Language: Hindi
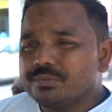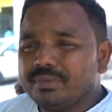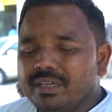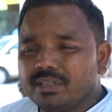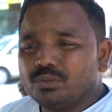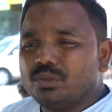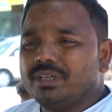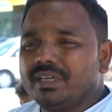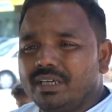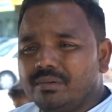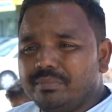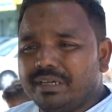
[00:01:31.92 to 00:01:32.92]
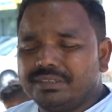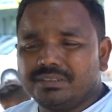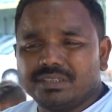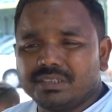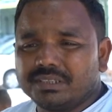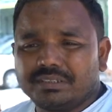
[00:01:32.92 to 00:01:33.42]
इसमें एक तो ये मेन
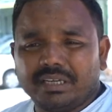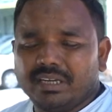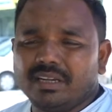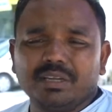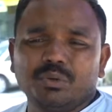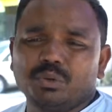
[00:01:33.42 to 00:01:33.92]
चीज़ तेल नहीं